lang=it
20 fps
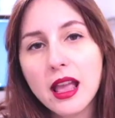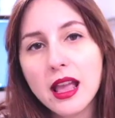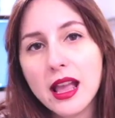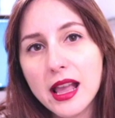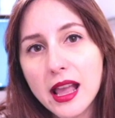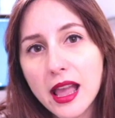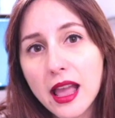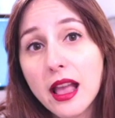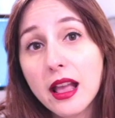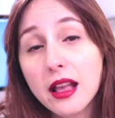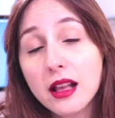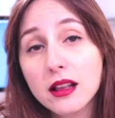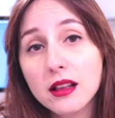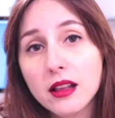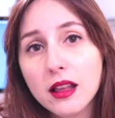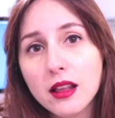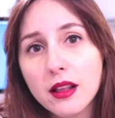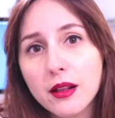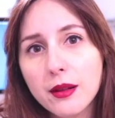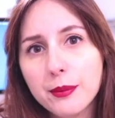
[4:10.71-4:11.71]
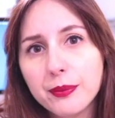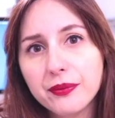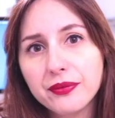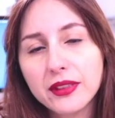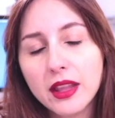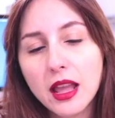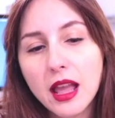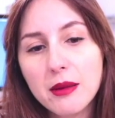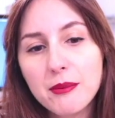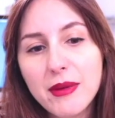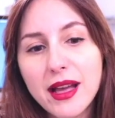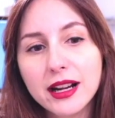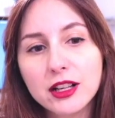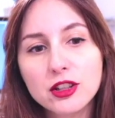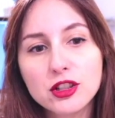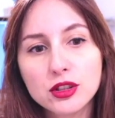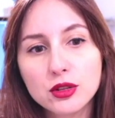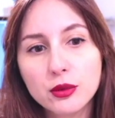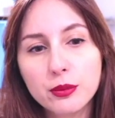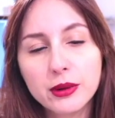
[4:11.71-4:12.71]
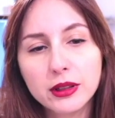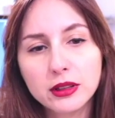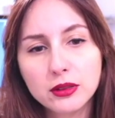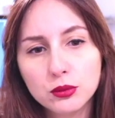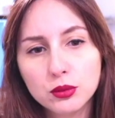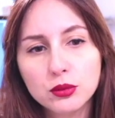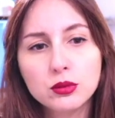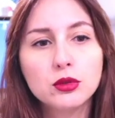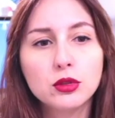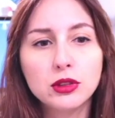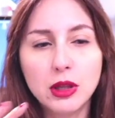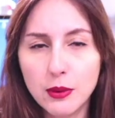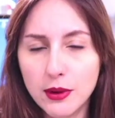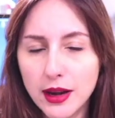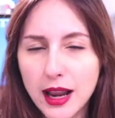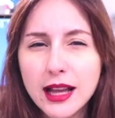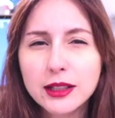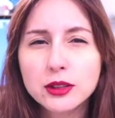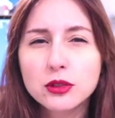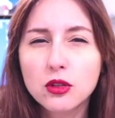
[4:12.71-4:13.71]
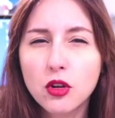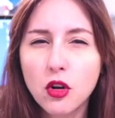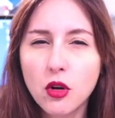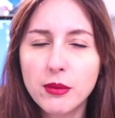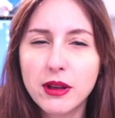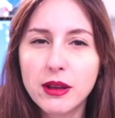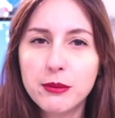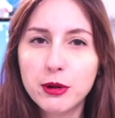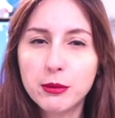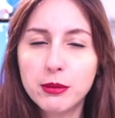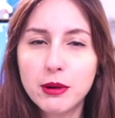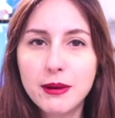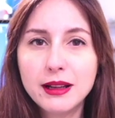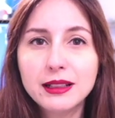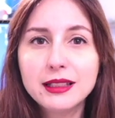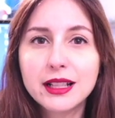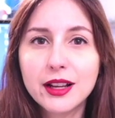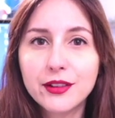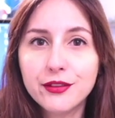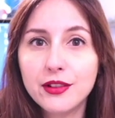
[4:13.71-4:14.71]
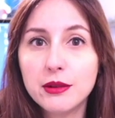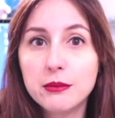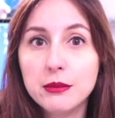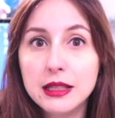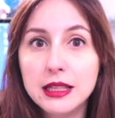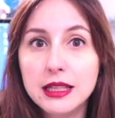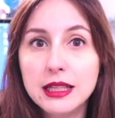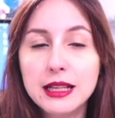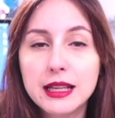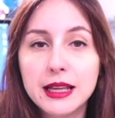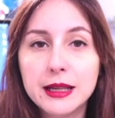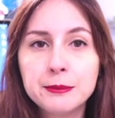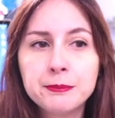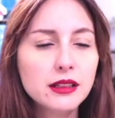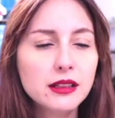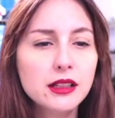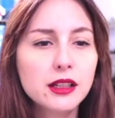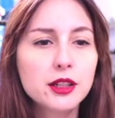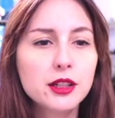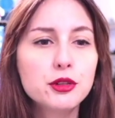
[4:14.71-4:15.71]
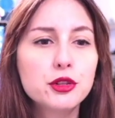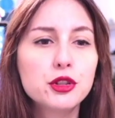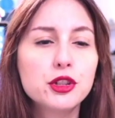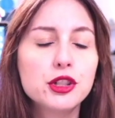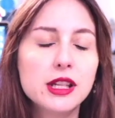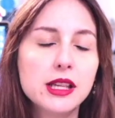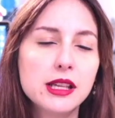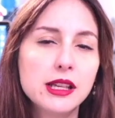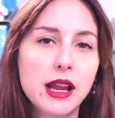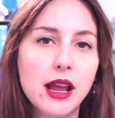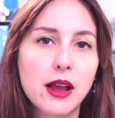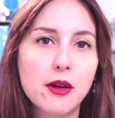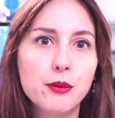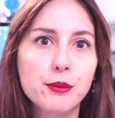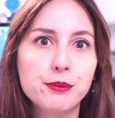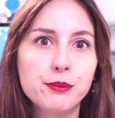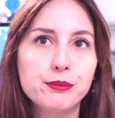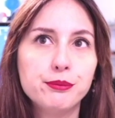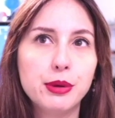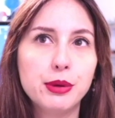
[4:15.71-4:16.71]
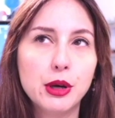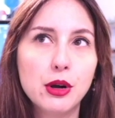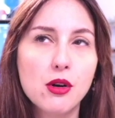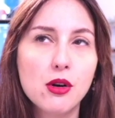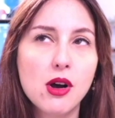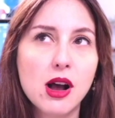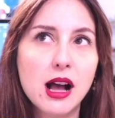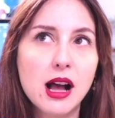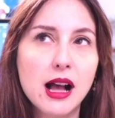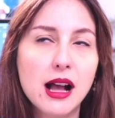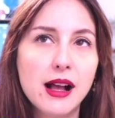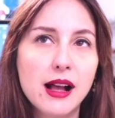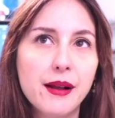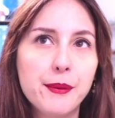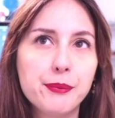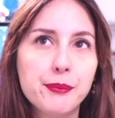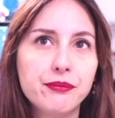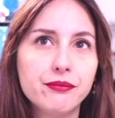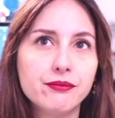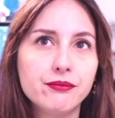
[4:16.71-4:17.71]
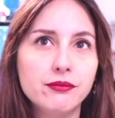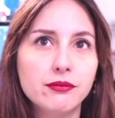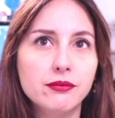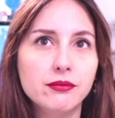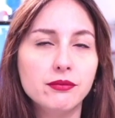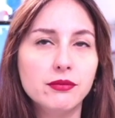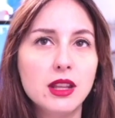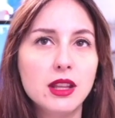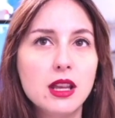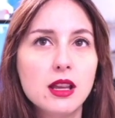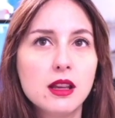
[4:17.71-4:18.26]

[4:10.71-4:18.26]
e eh, emerge soprattutto da un lato come problematica femminile nel riuscire un po' a mh, mm,